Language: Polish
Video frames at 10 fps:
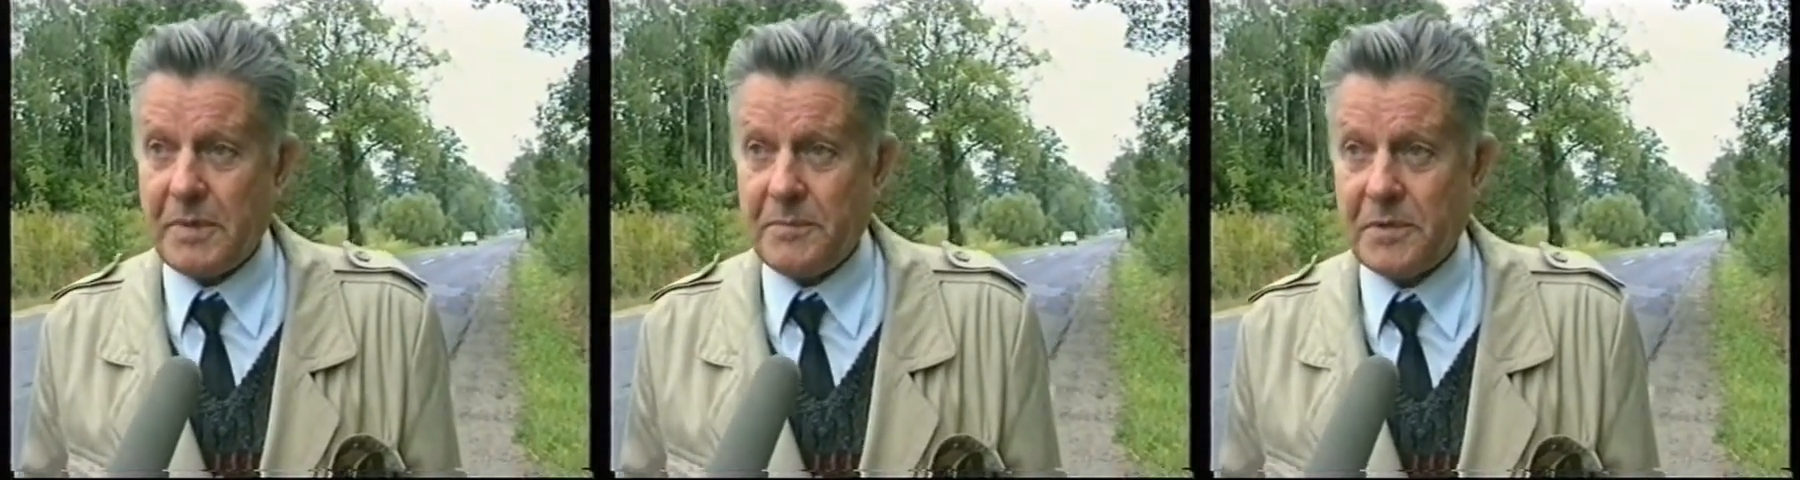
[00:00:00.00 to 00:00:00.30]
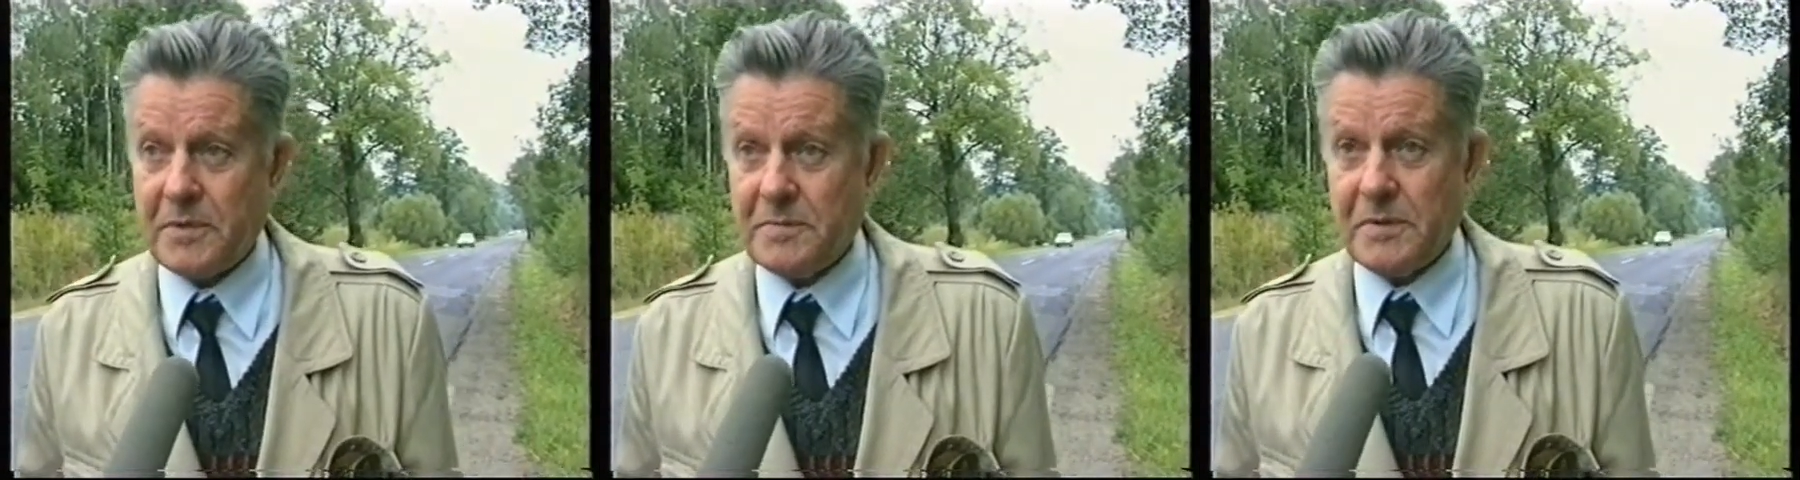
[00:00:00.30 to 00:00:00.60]

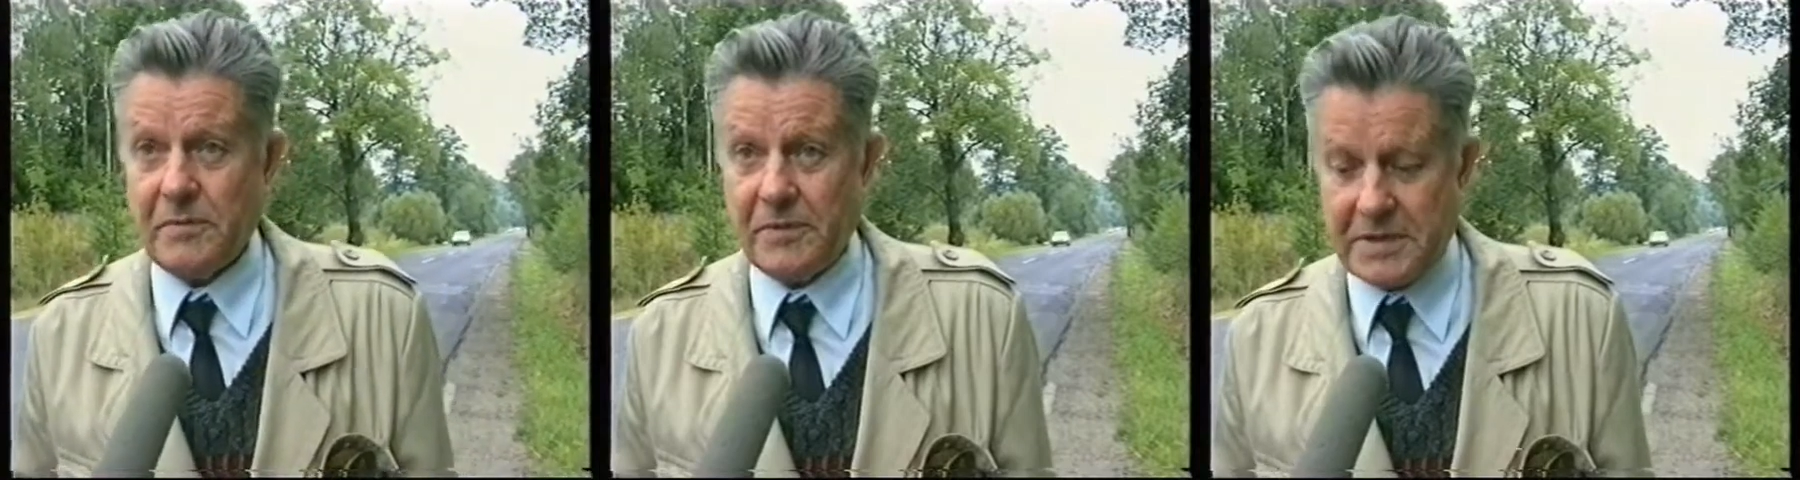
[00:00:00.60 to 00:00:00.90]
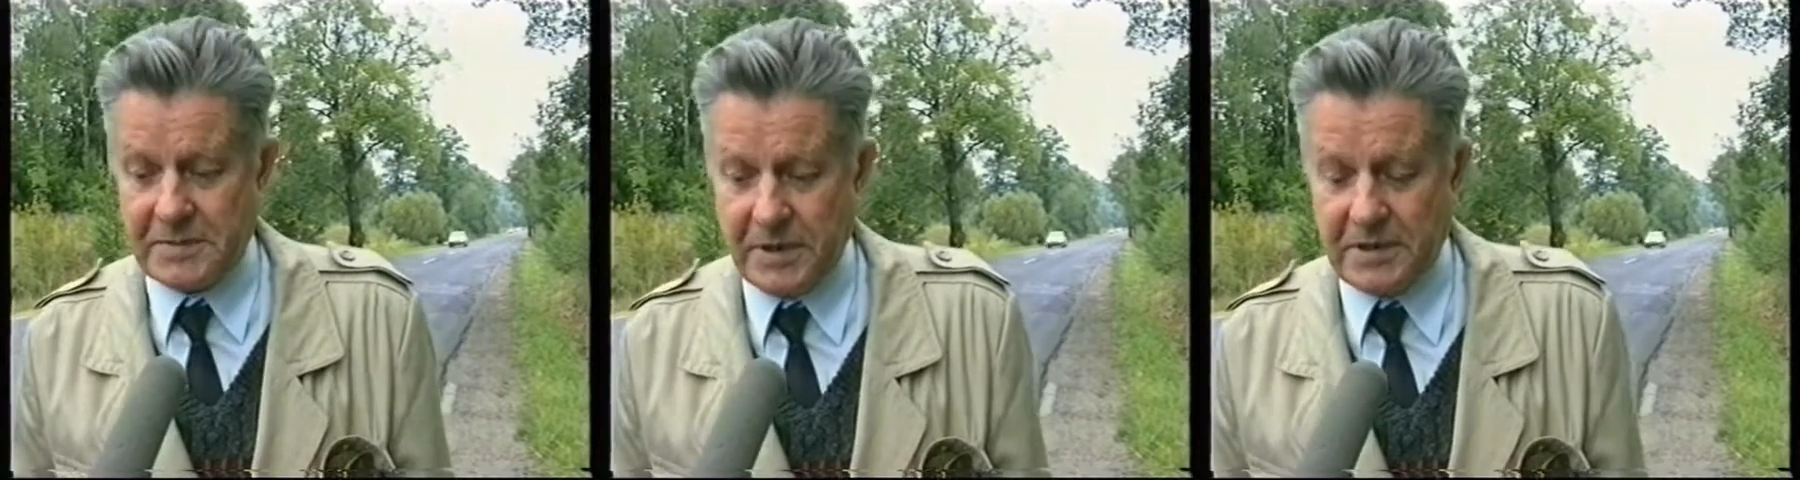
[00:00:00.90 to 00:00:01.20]
mam prośbę do władz